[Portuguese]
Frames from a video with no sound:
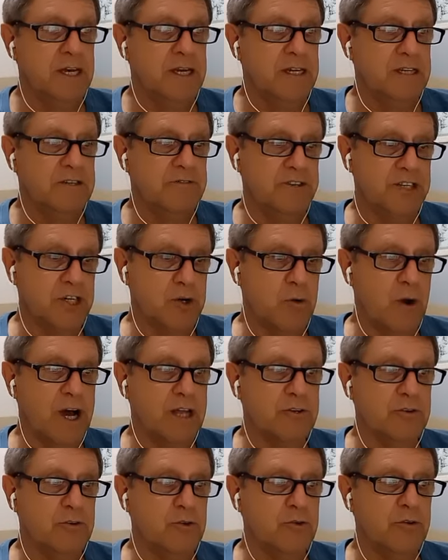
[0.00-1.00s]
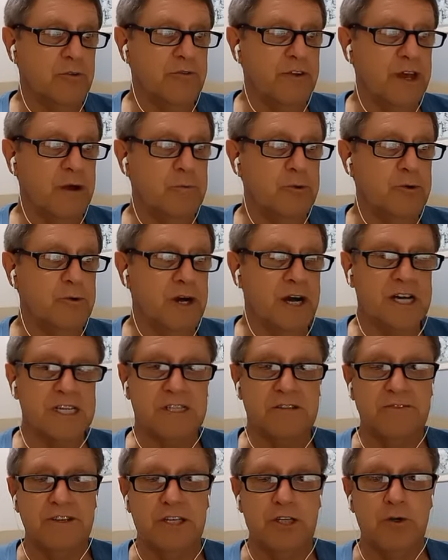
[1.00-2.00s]
de 24 de novembro, às
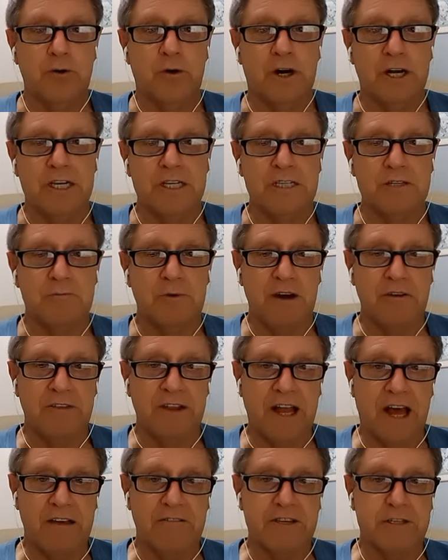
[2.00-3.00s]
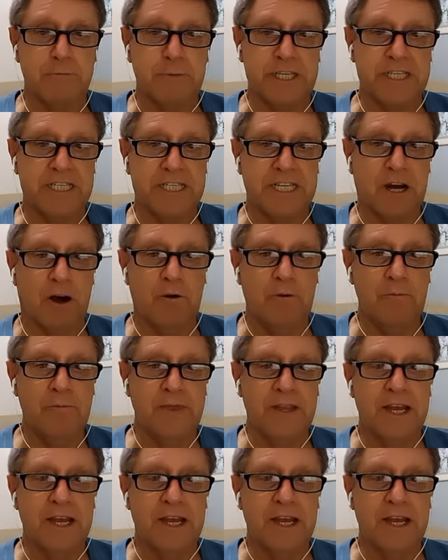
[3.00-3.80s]
20 horas, uma live especial